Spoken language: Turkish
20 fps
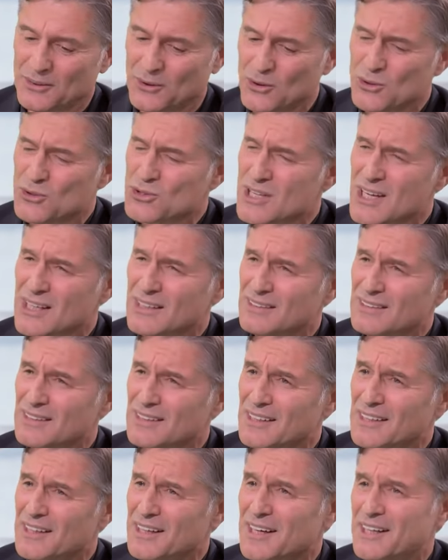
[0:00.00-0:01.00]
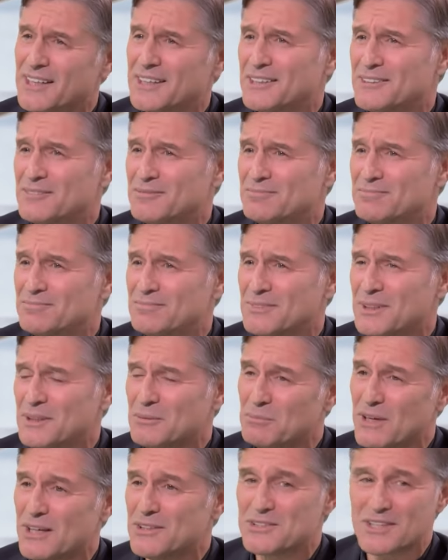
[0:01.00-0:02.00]
o yüzden hani
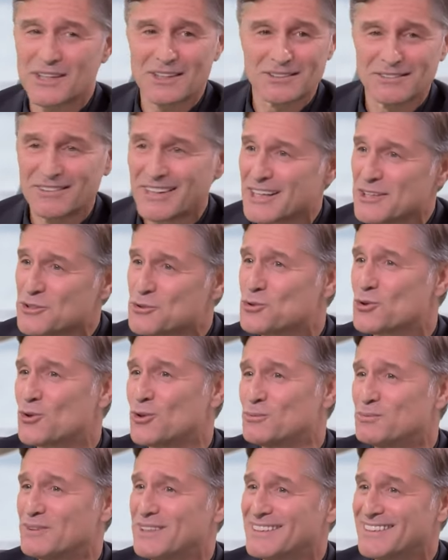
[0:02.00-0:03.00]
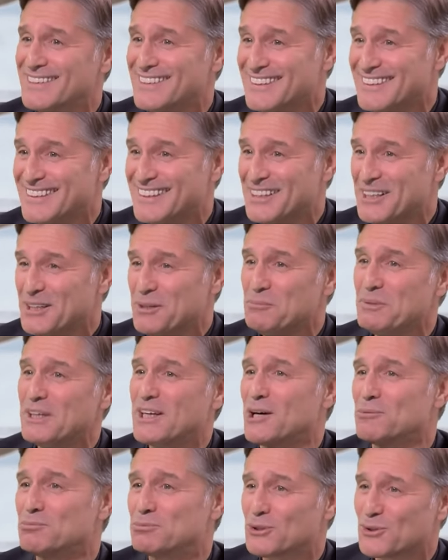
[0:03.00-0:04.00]
ben senin denizci olmanı, ha. bir
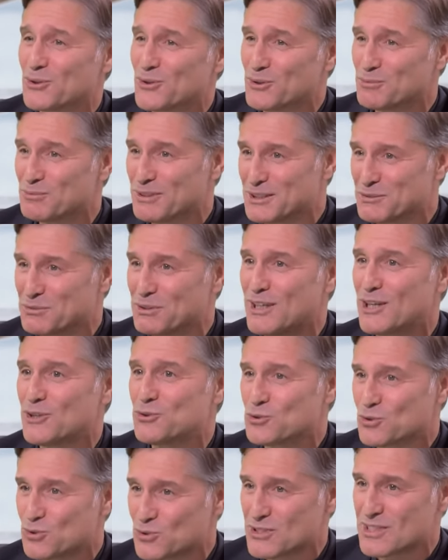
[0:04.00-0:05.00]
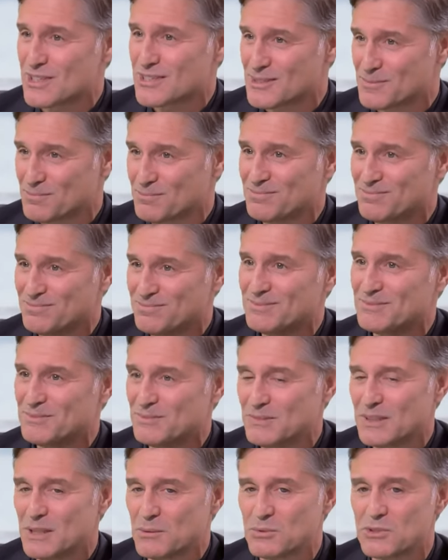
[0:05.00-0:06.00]
kaptan olmanı falan çok isterim
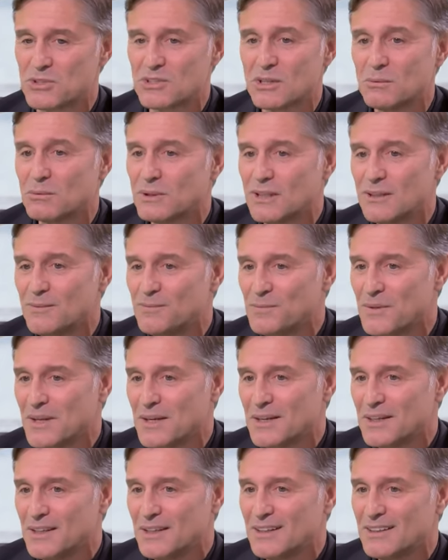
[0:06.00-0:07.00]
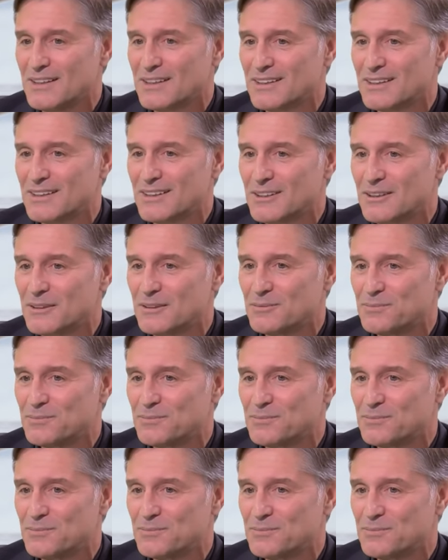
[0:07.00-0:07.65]
demişti ama e,